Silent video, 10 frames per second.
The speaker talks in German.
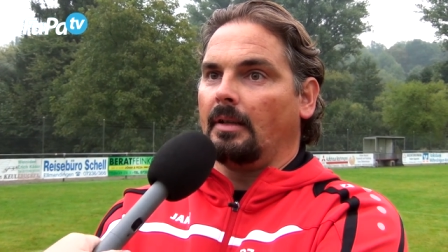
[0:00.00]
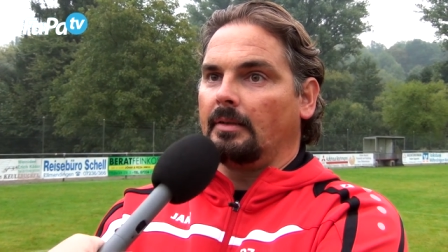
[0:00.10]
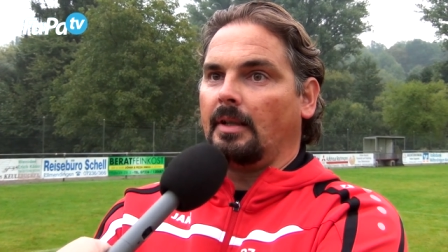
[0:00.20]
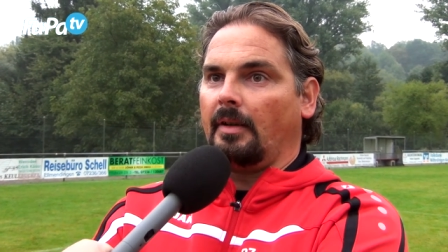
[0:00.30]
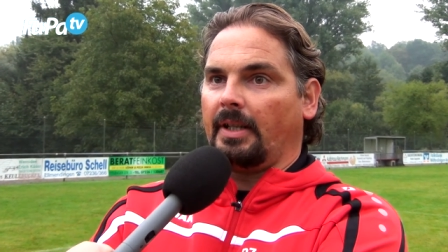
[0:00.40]

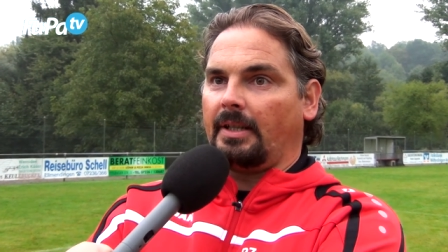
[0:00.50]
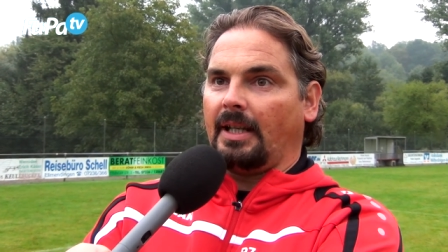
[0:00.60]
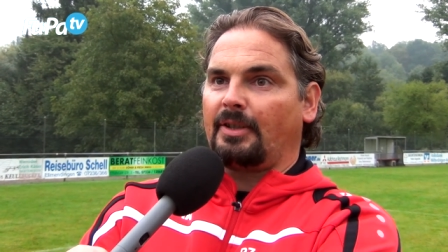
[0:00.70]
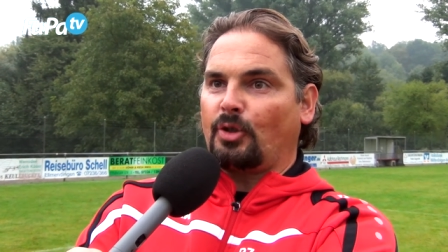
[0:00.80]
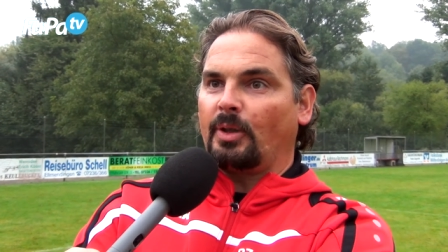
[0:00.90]
Da werde ich
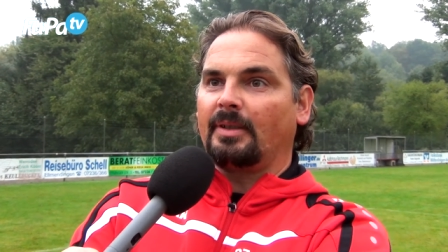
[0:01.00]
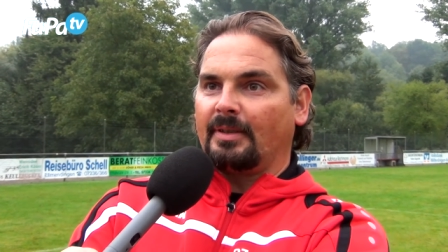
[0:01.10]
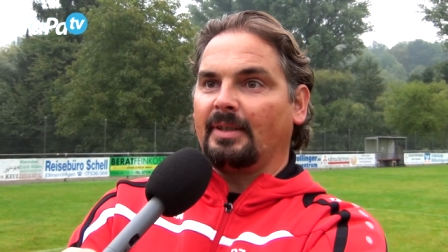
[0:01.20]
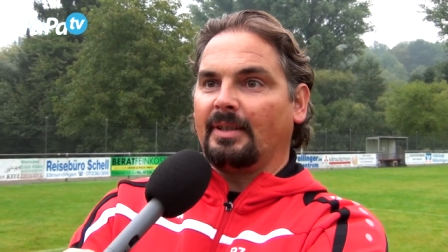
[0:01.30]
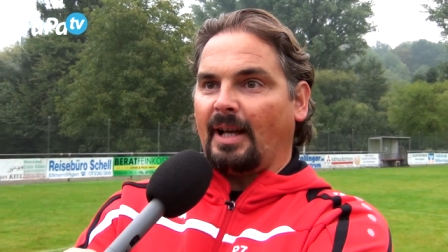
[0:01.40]
jetzt schon
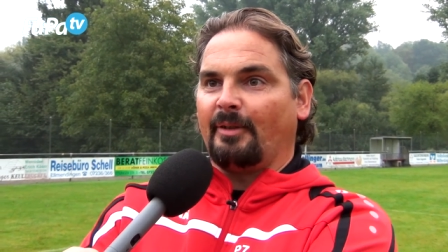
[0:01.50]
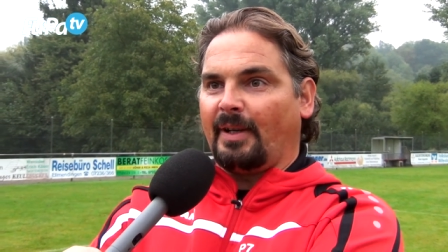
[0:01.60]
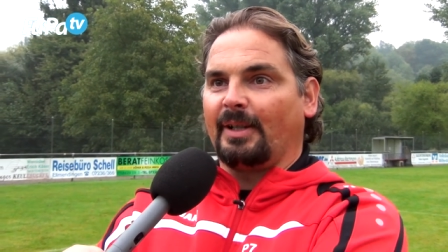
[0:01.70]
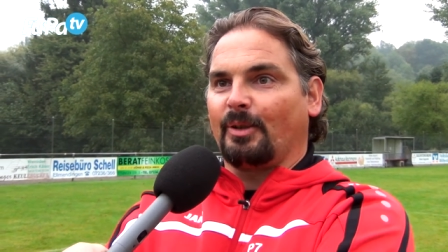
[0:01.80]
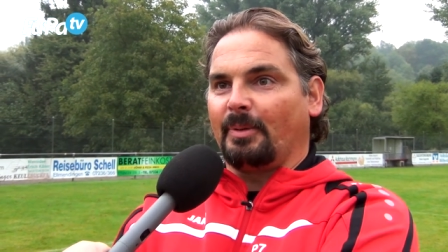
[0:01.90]
äh,
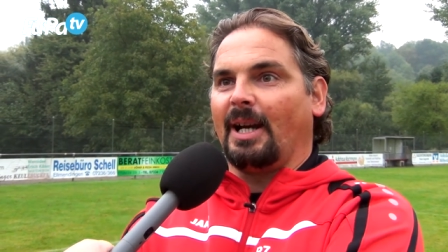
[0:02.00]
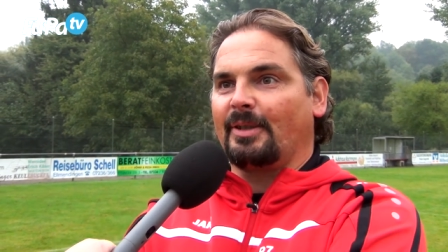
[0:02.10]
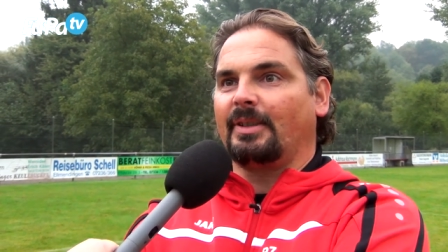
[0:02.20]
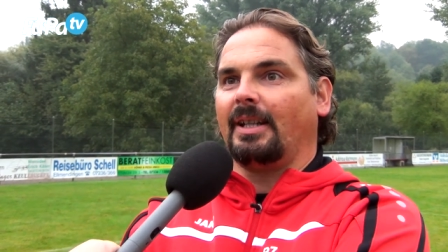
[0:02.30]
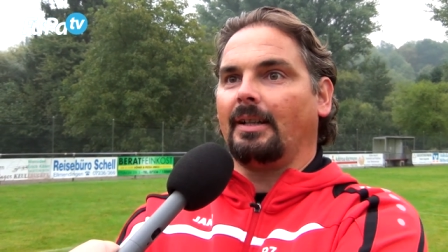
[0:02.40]
anfangen, drüber
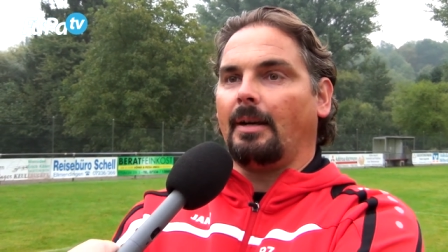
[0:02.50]
nachzudenken.